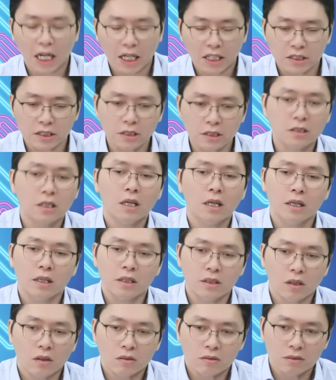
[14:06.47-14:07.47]
信
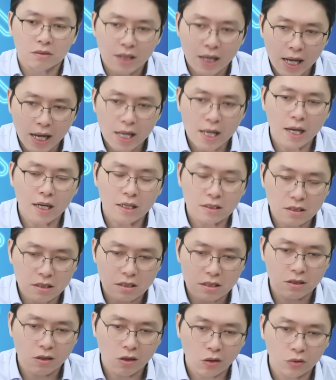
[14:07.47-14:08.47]
有那样子
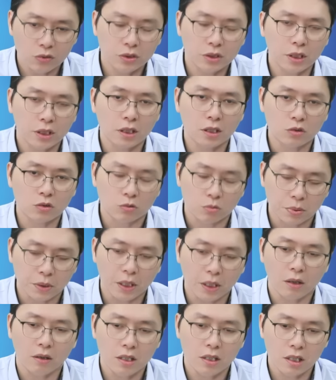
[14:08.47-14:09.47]
空间的股
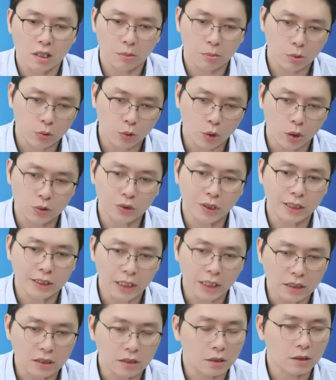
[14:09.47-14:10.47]
票，一个波段赚
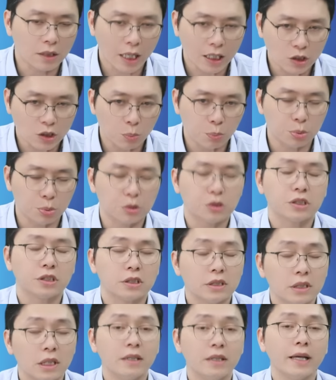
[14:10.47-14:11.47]
三成，它就不是一
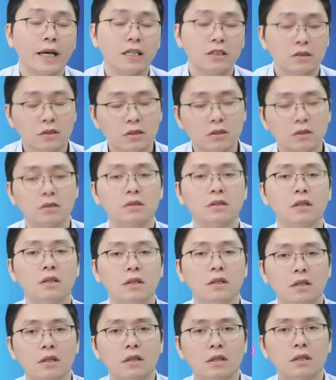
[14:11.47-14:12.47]
件难事。是。
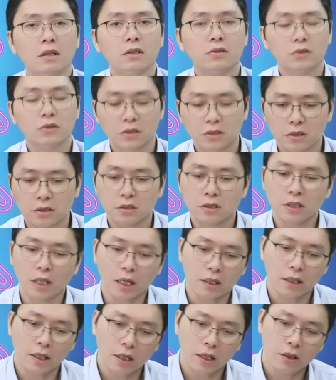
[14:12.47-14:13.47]
所以事实
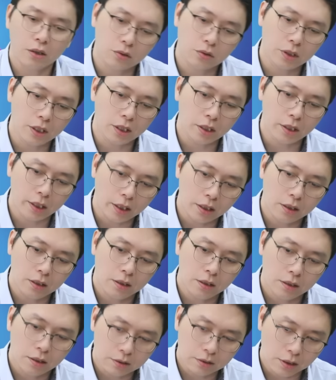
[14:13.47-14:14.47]
上，你看六天，哎，
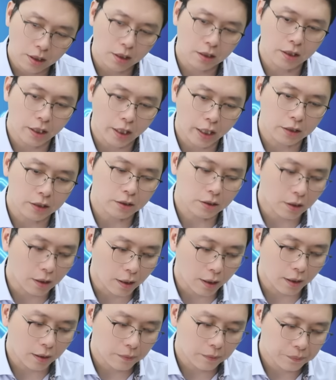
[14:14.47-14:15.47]
这样也两成
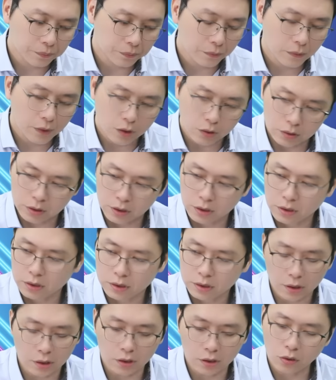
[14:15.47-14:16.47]
嘛。对，都超
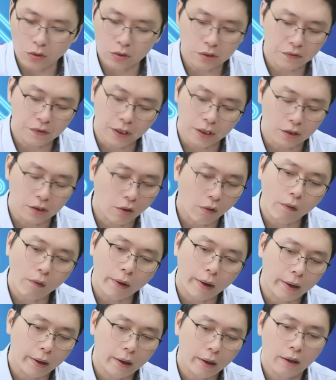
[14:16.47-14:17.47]
过两成了。真的都是非常的
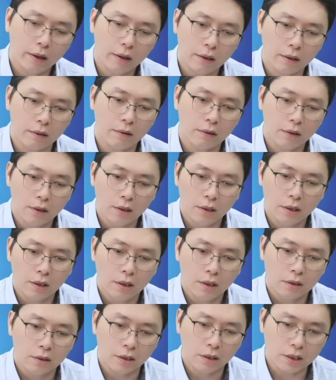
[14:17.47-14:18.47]
快。嗯。
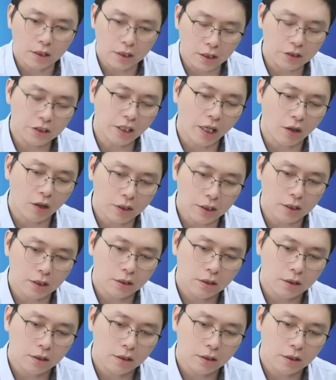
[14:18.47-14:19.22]
那科教呢？